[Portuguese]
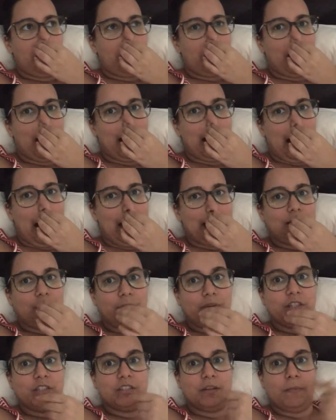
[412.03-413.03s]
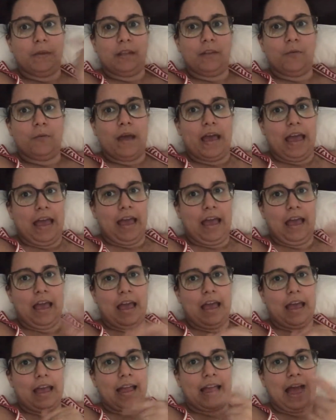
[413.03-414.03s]
barato, mas também não
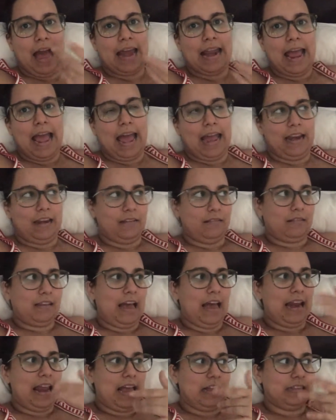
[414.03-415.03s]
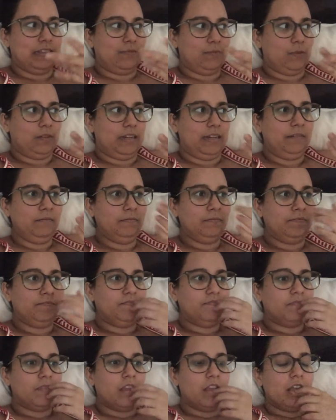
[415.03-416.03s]
é carére, carésimo, né?
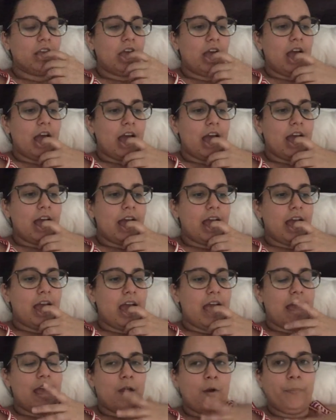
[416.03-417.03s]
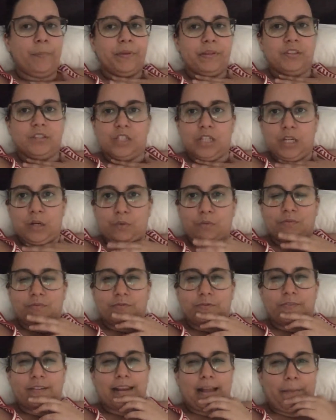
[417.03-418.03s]
É, eu pedi
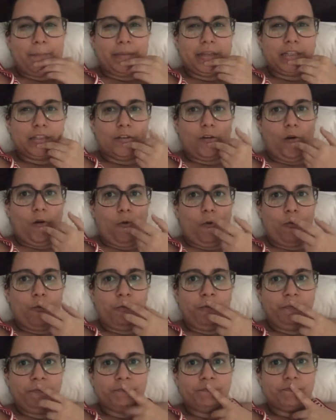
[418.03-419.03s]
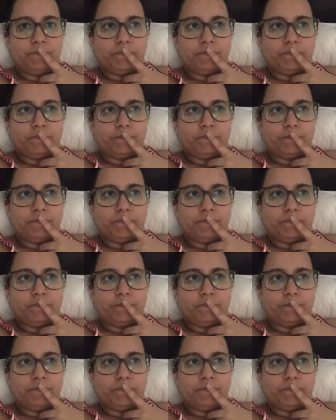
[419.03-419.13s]
um filé mignon